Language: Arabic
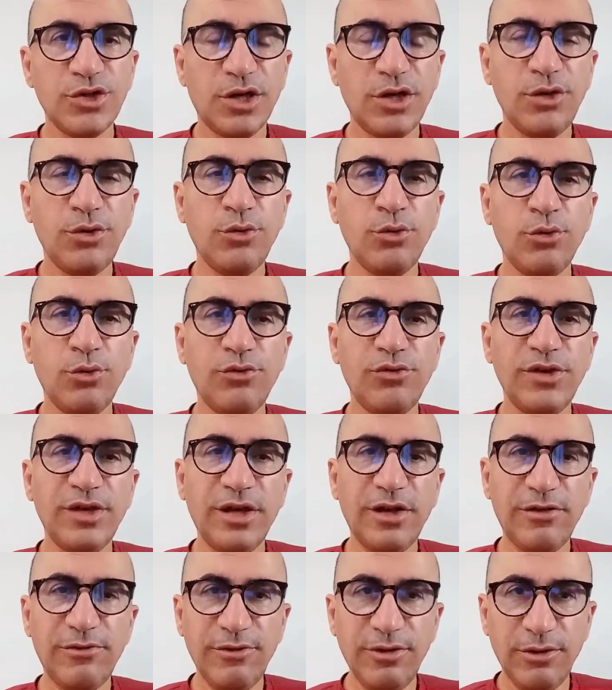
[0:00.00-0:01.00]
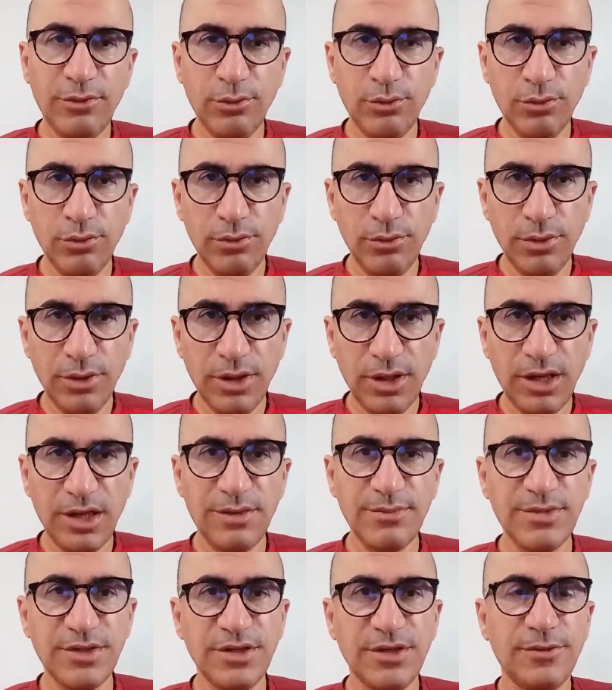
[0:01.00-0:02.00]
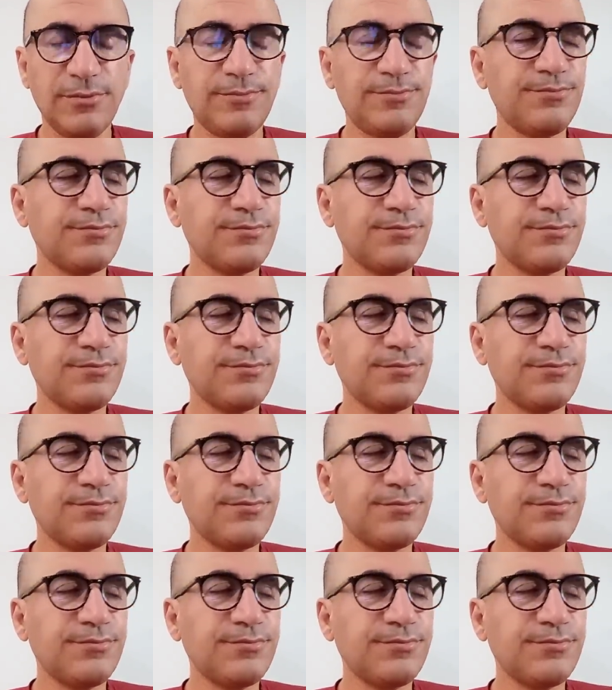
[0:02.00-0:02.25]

عنه في 2005